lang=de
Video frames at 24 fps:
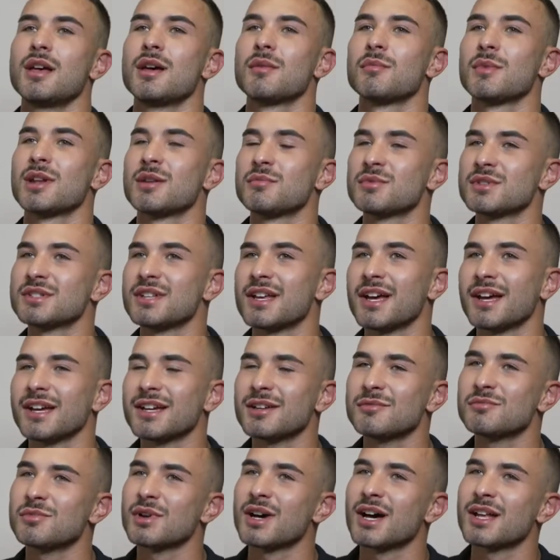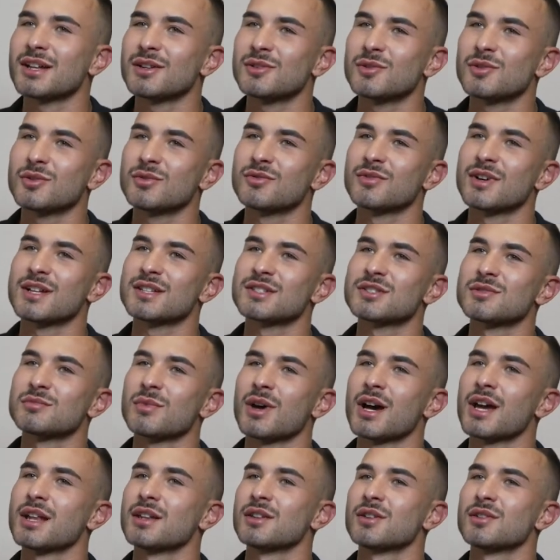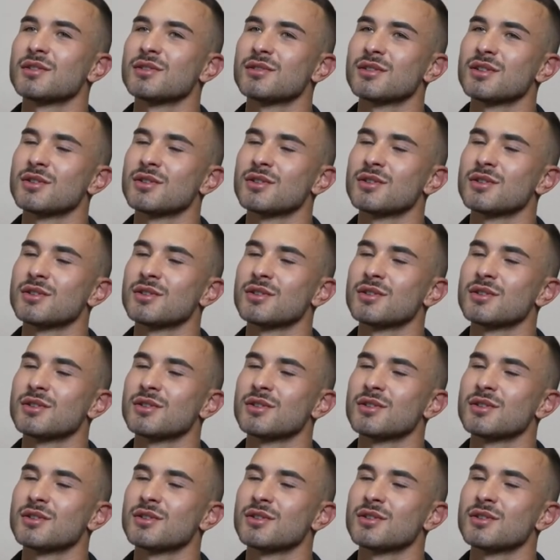Meine bisherigen Behandlungen waren zum einen